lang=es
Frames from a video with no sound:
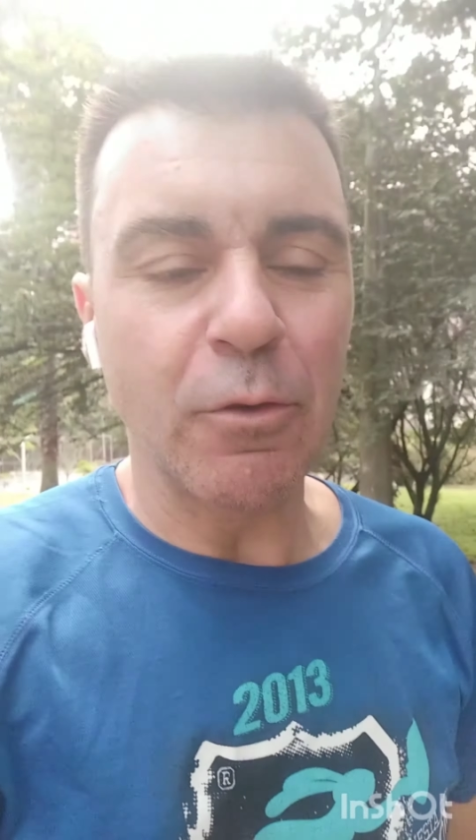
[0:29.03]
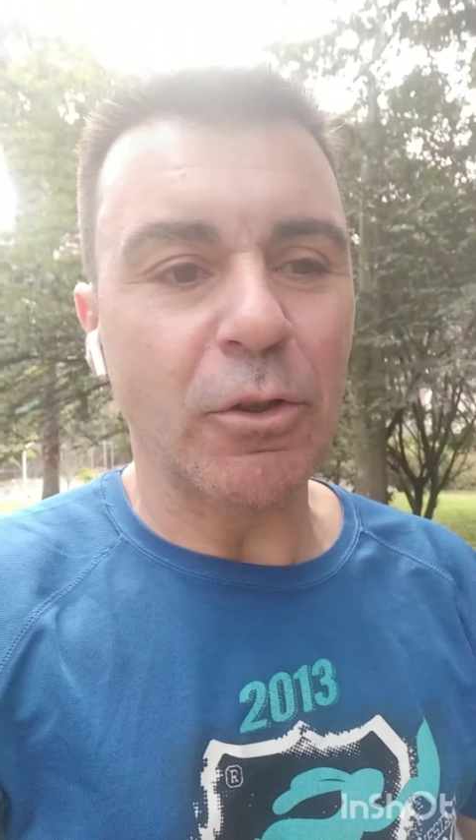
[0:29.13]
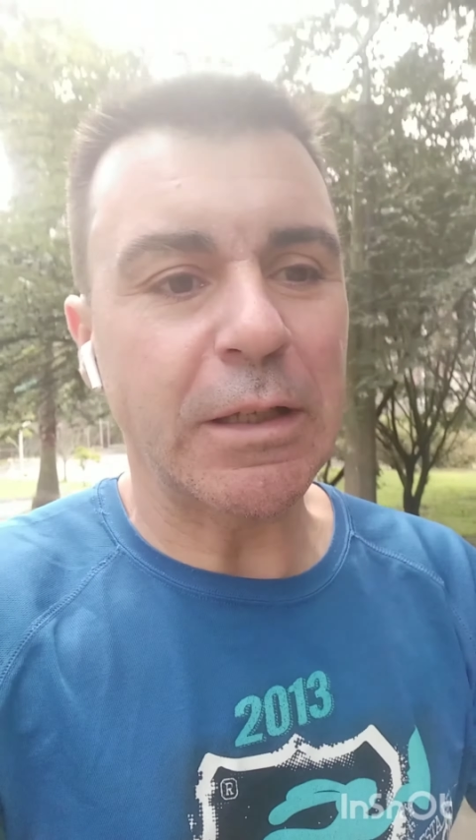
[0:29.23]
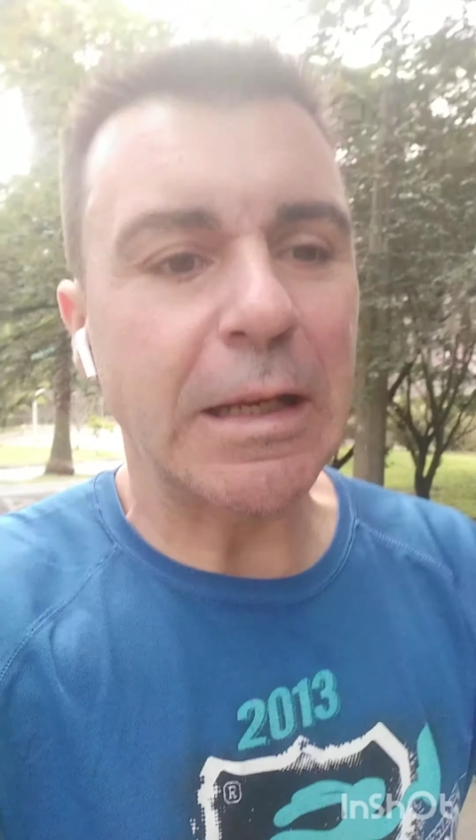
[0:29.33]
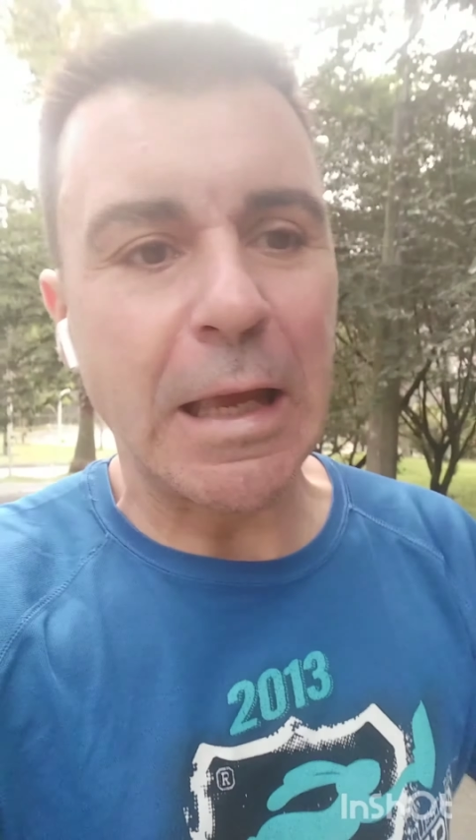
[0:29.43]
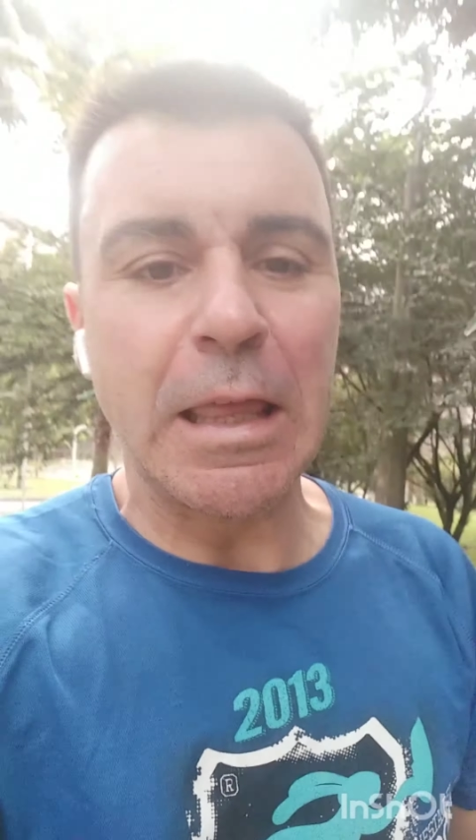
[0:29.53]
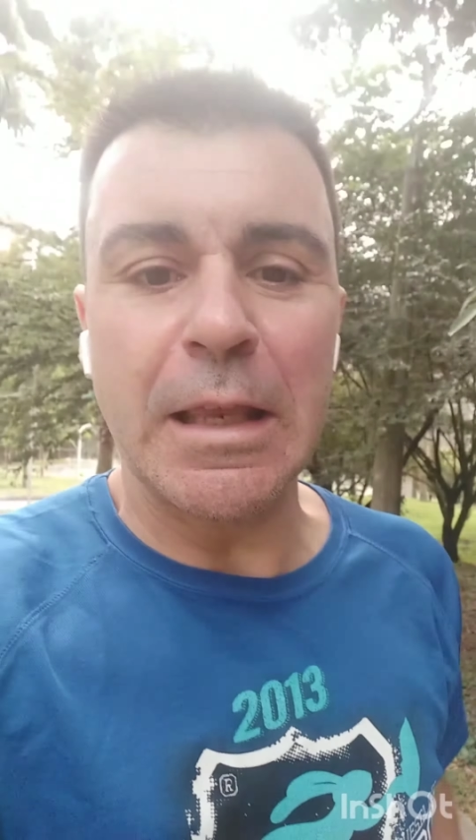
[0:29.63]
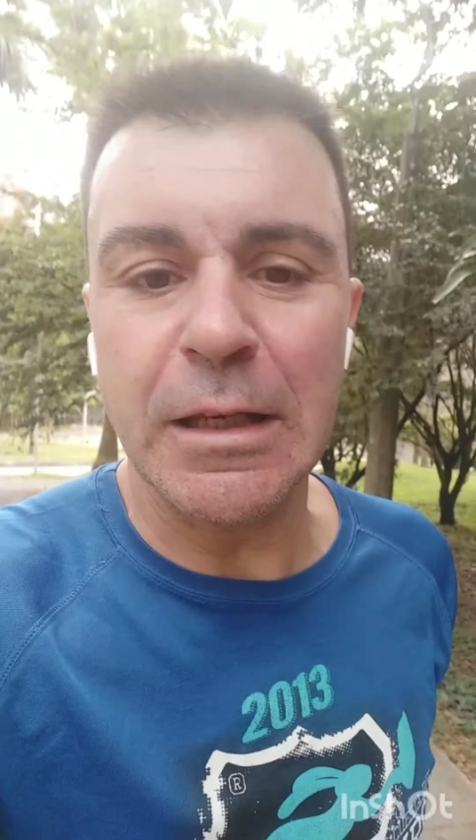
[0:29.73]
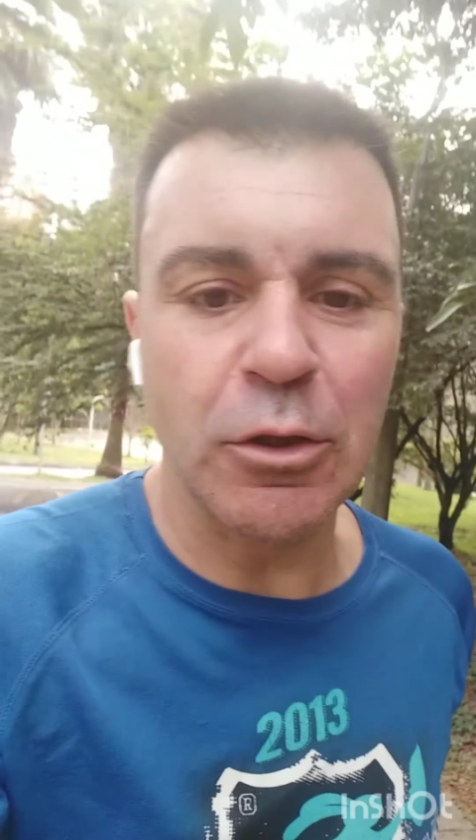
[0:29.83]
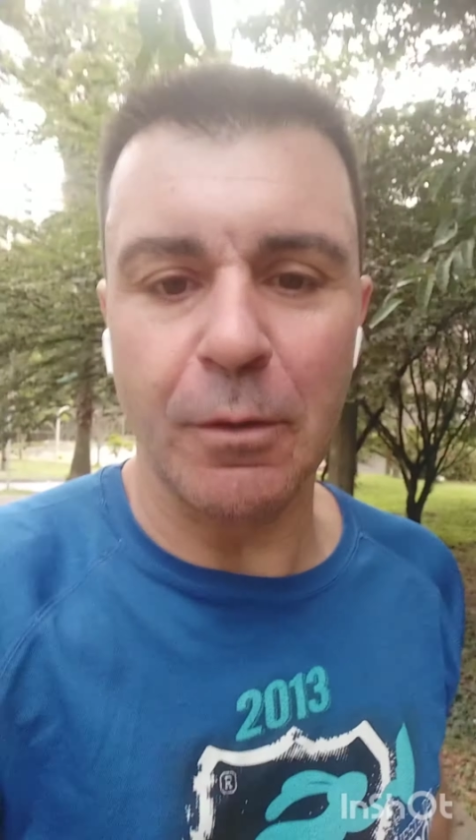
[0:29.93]
uno tiene que
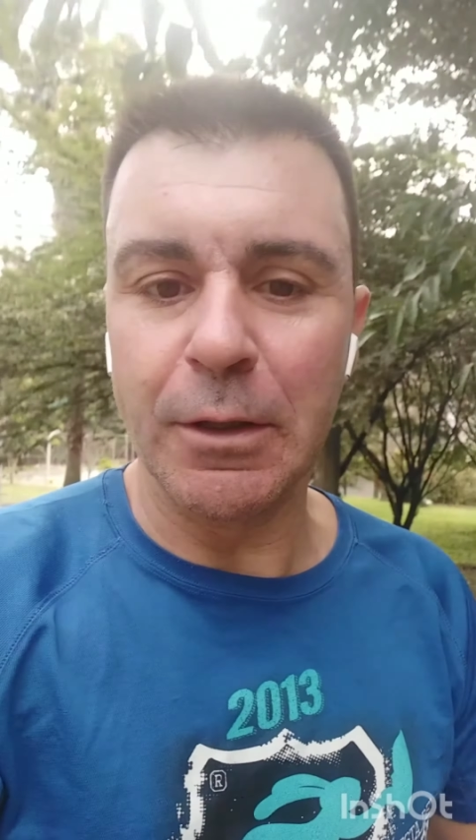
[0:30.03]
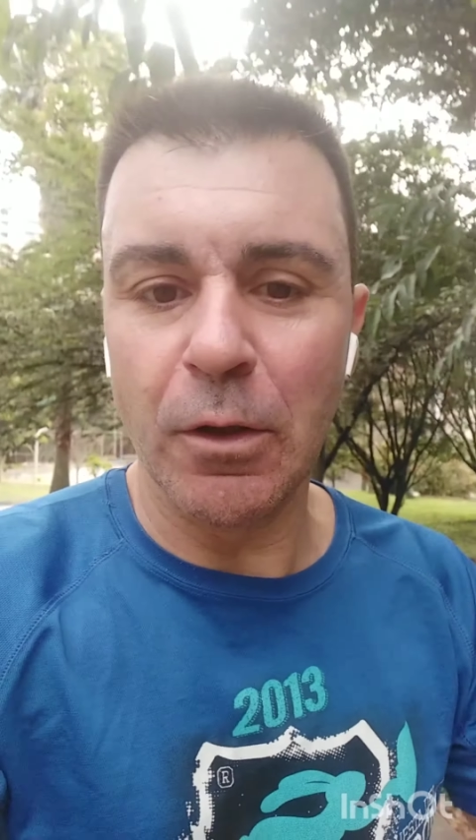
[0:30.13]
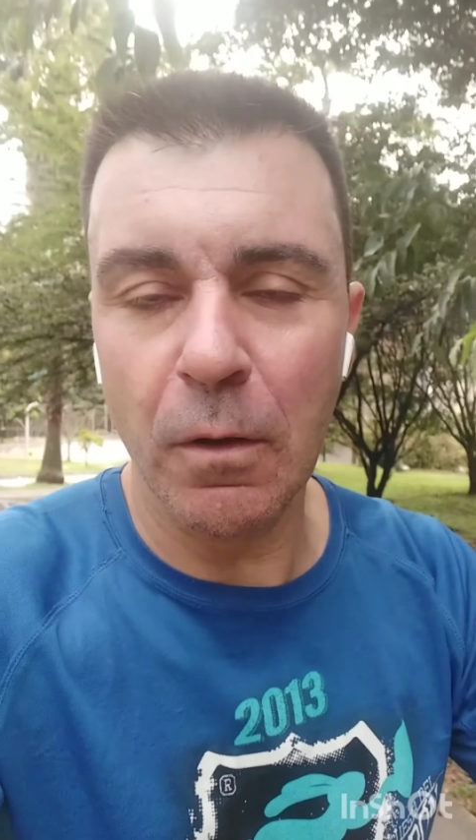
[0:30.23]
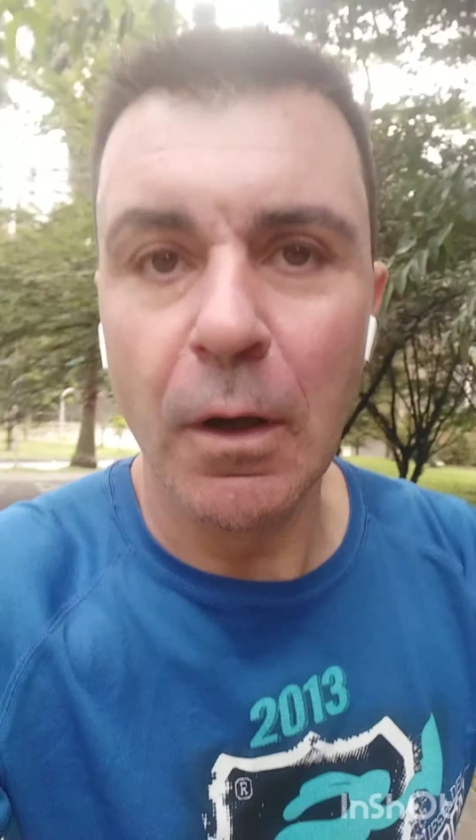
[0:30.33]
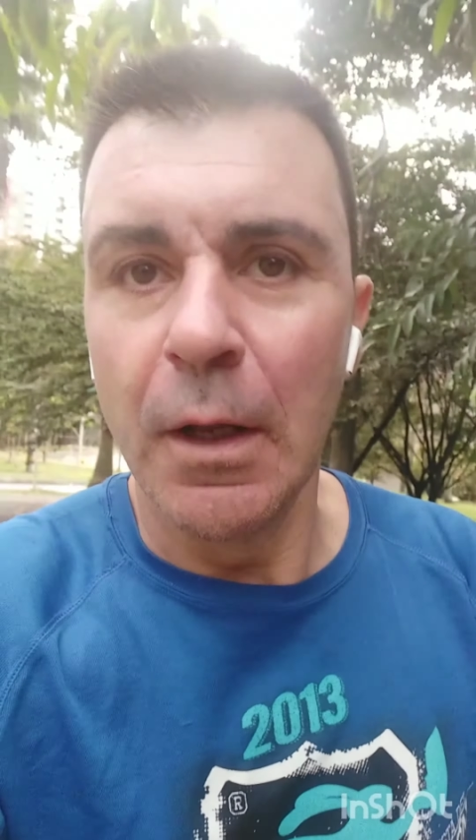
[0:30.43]
decir y sobre todo